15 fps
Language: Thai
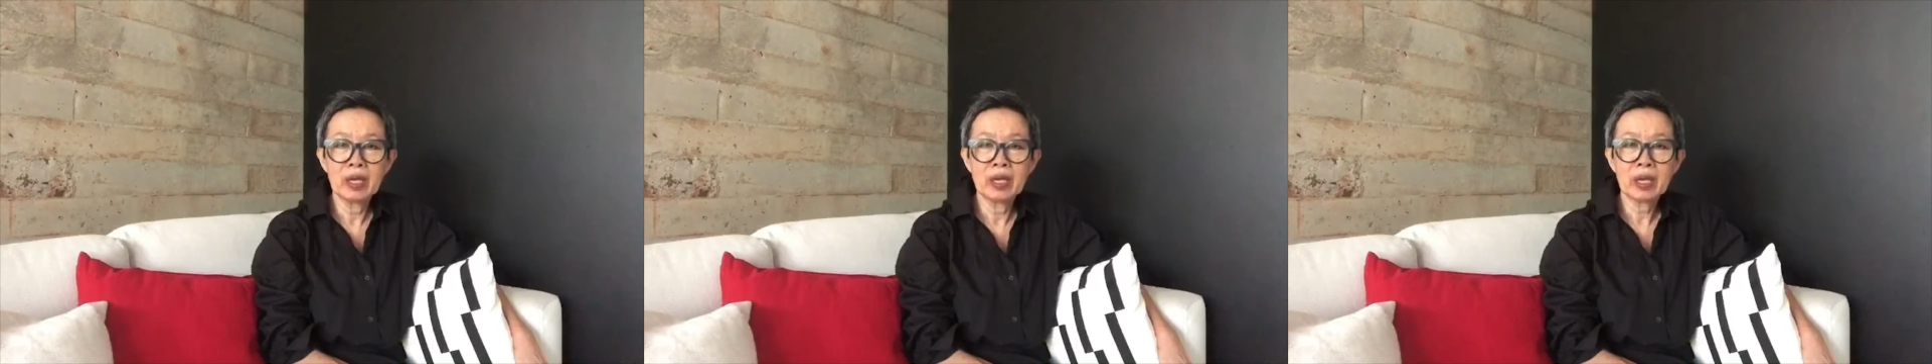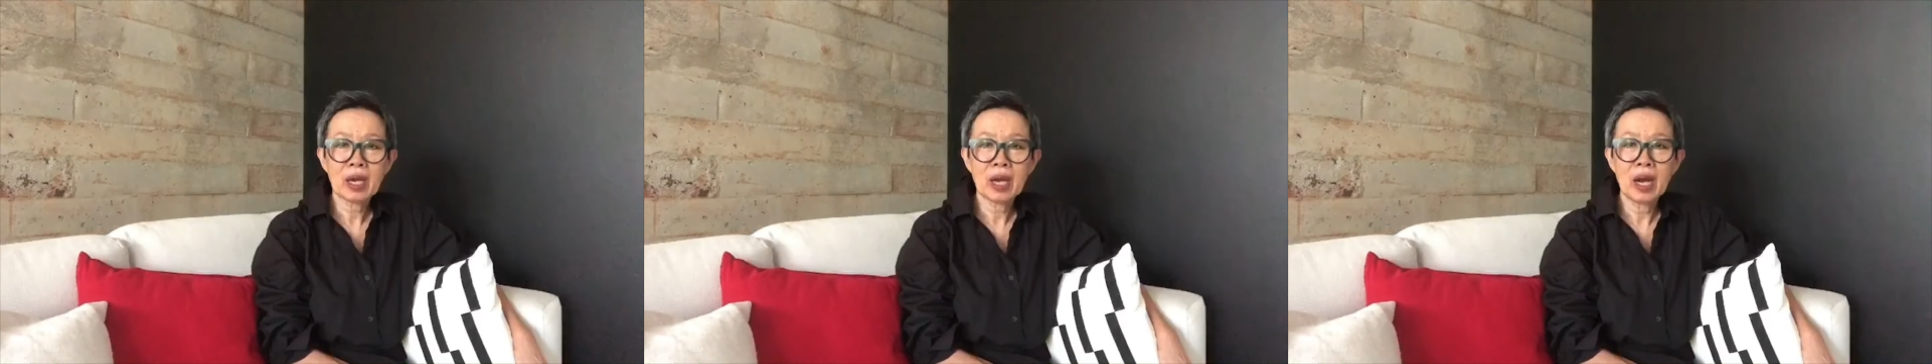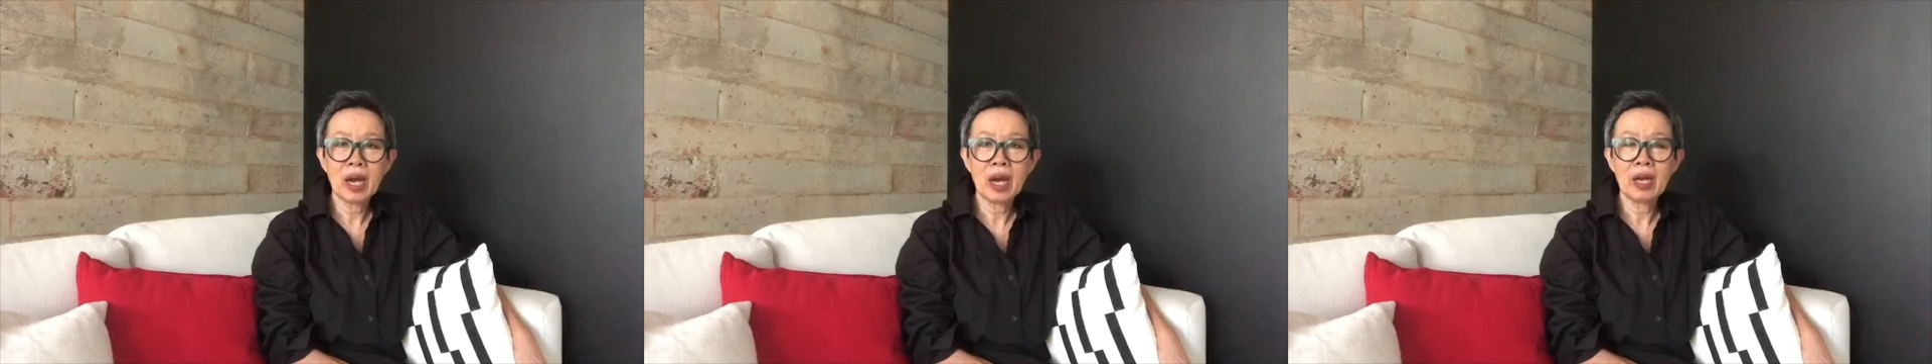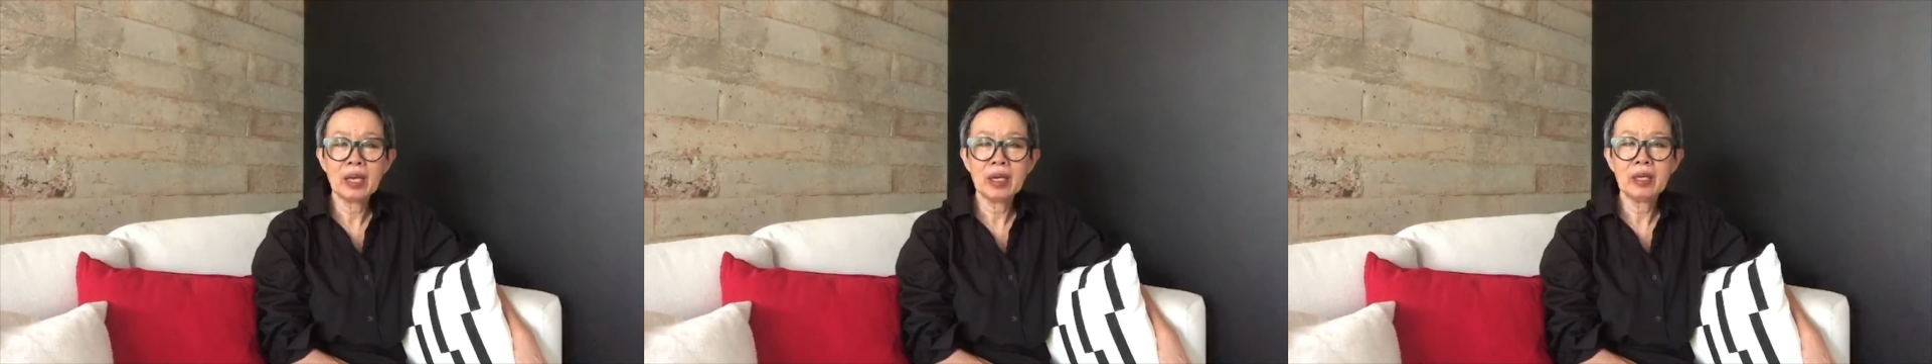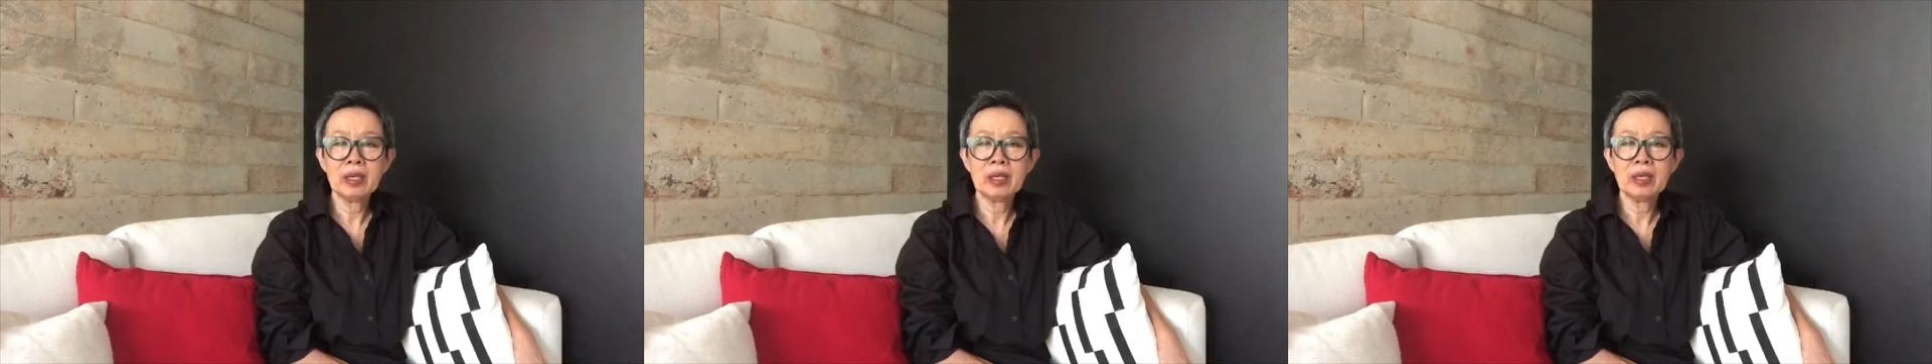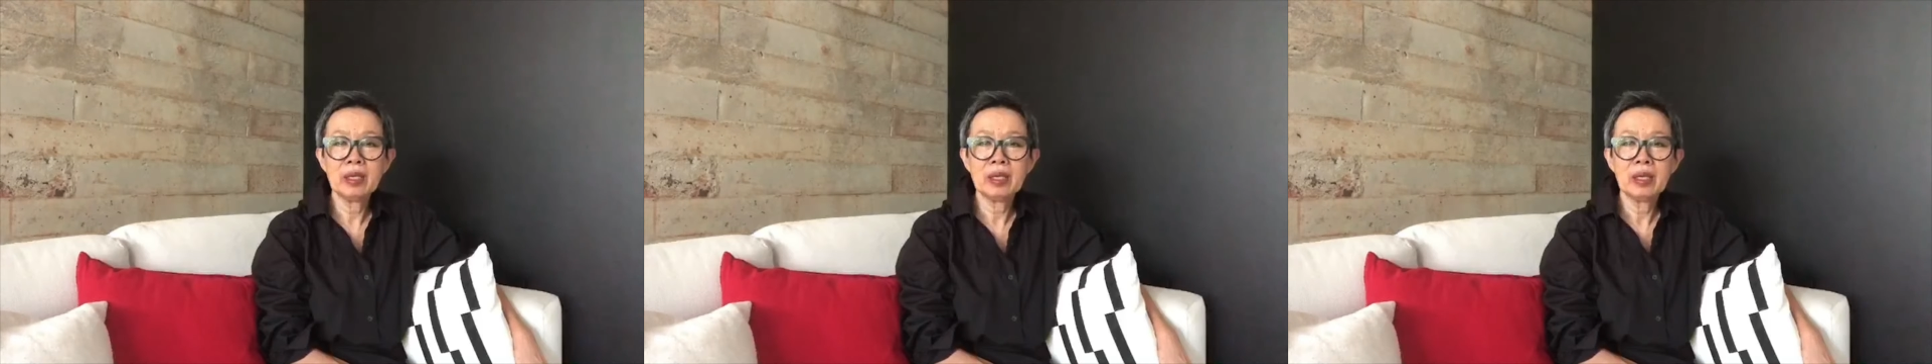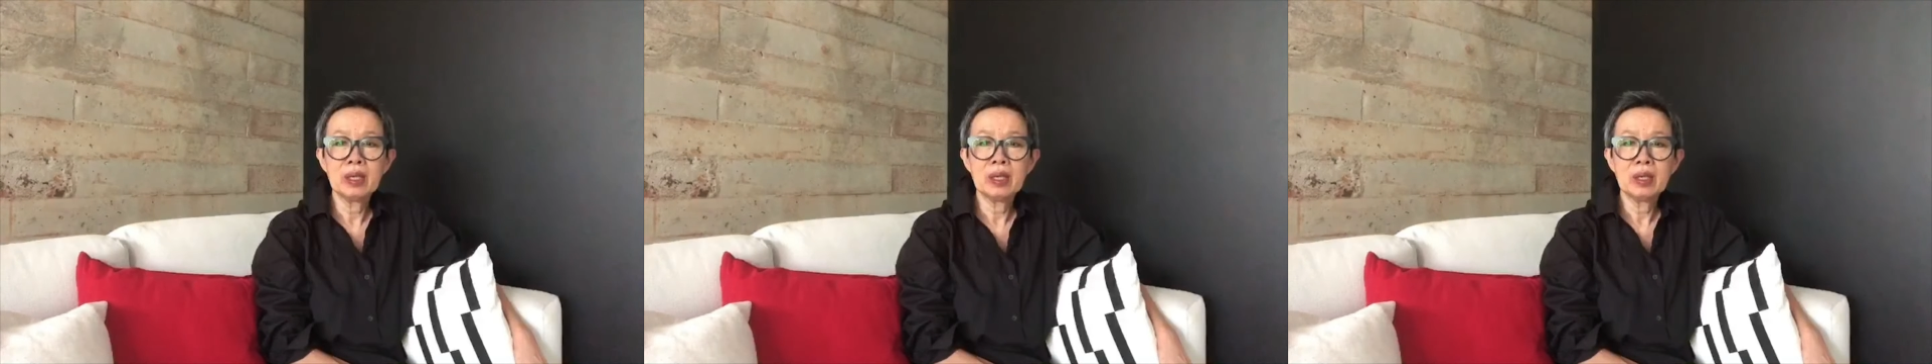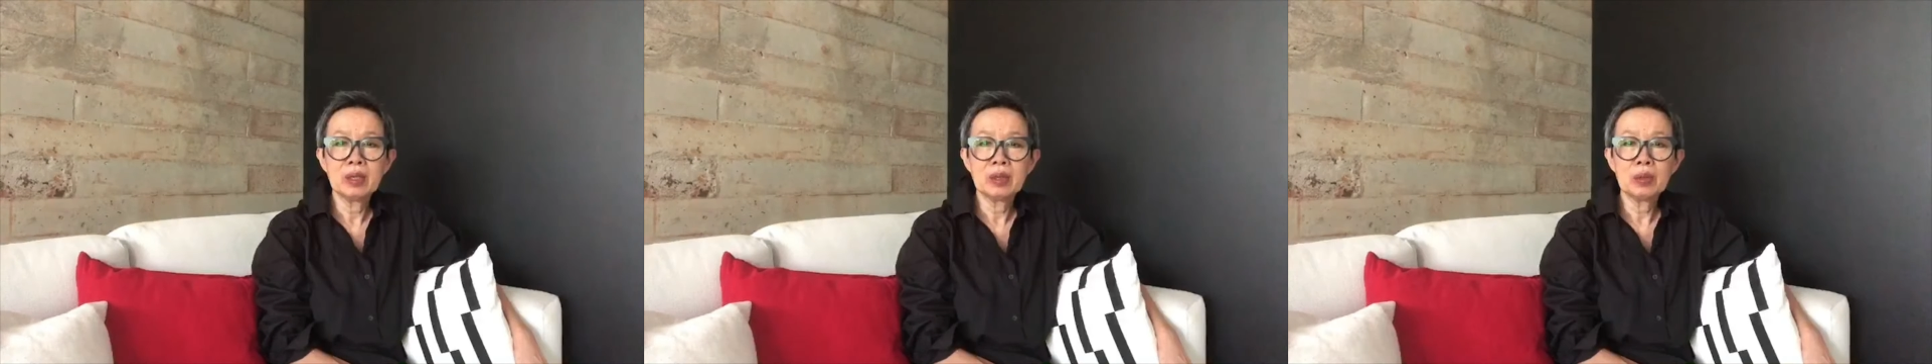นะคะ ให้
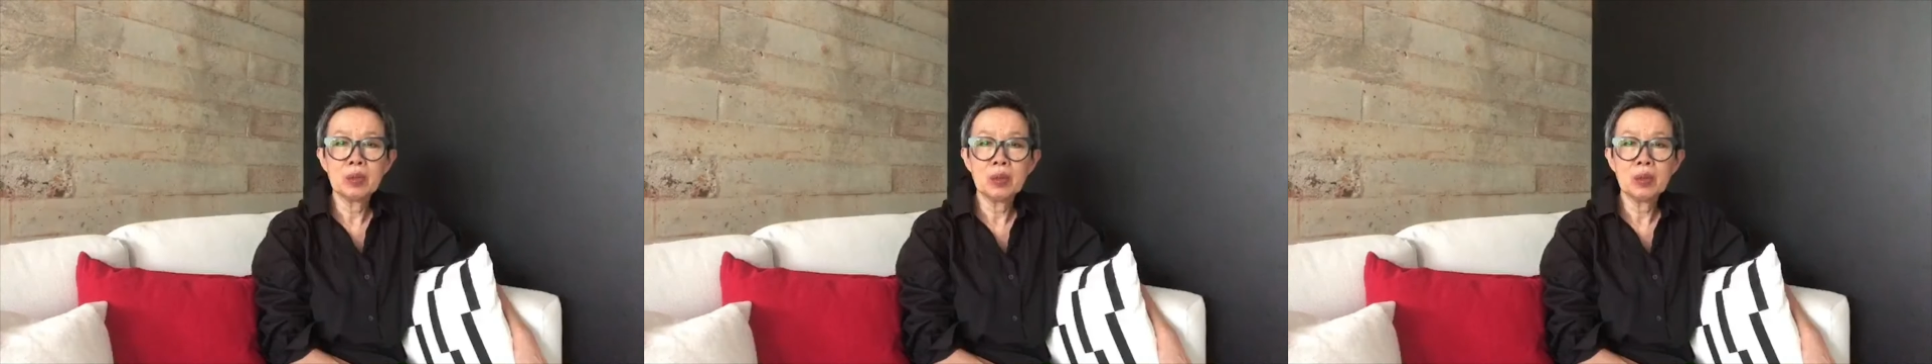ทุ